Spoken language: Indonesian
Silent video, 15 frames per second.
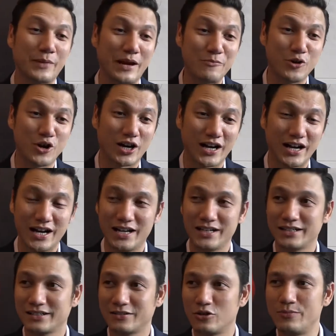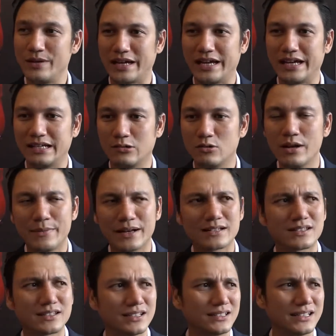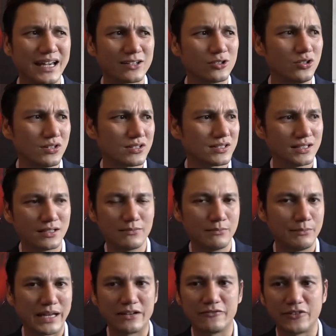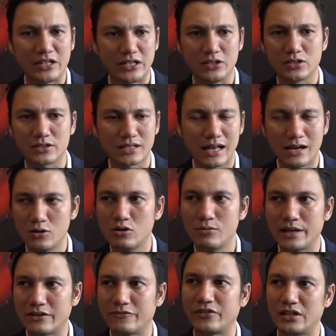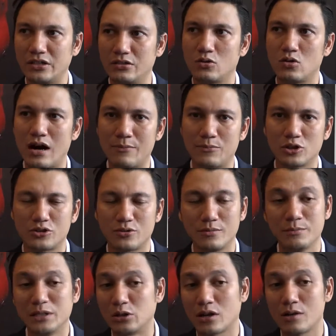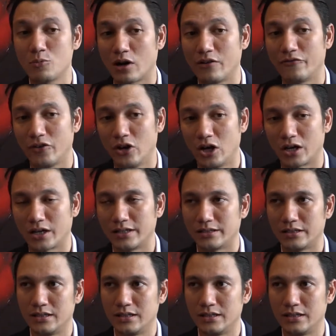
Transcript: belum heboh kan. Gue bikin, gue emang seneng dari dulu seneng bikin video. Selalu gue bikin video, gue upload. Cuman bentuknya bukan vlog gitu.